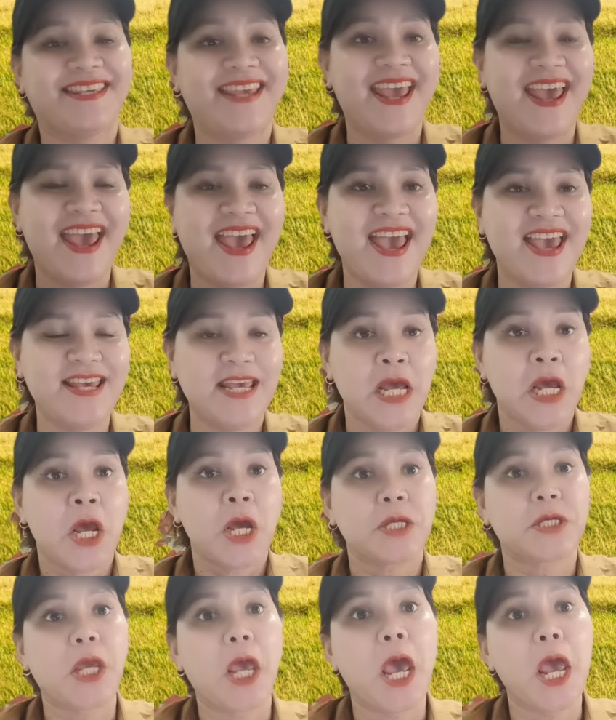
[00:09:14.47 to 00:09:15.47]
chê
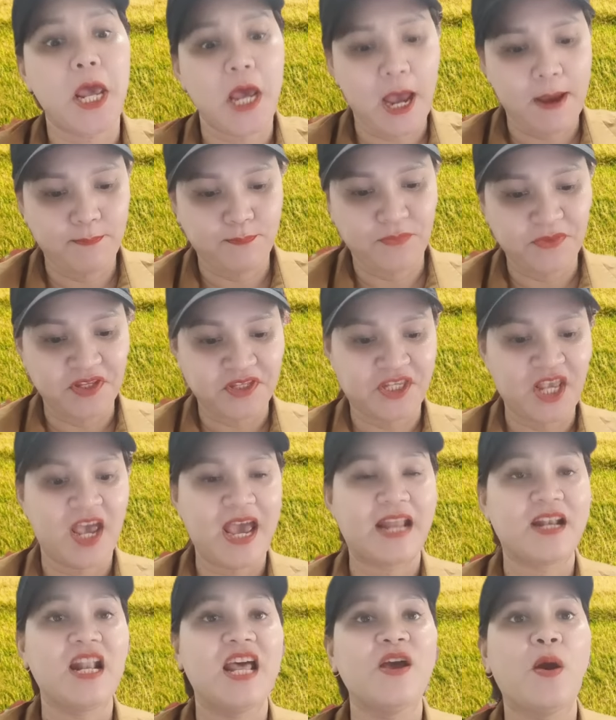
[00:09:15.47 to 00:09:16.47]
chê um, chê
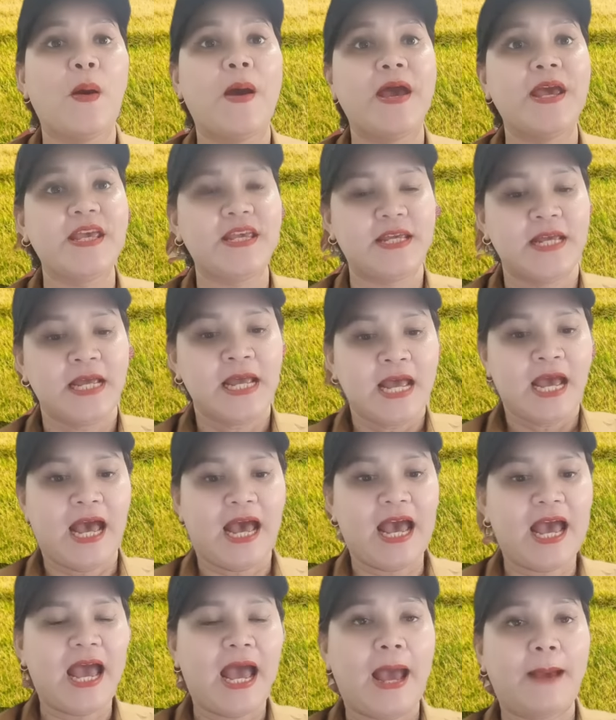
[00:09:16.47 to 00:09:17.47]
anh lê huy
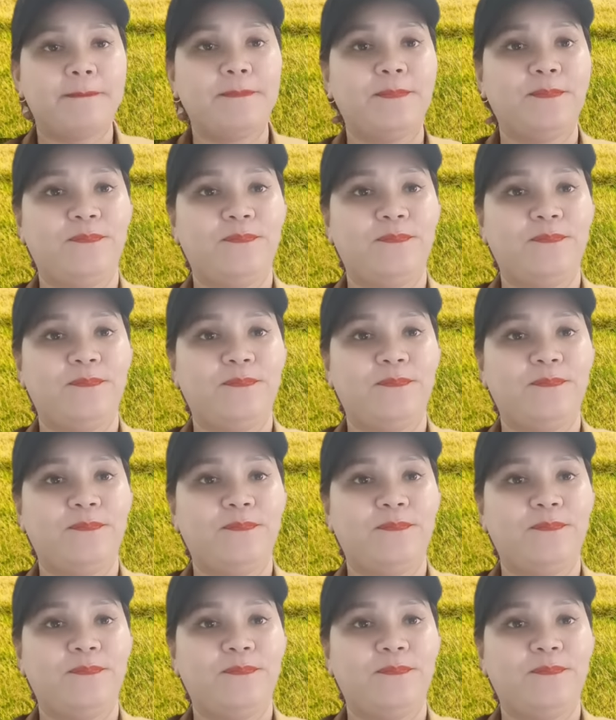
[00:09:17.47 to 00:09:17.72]
à,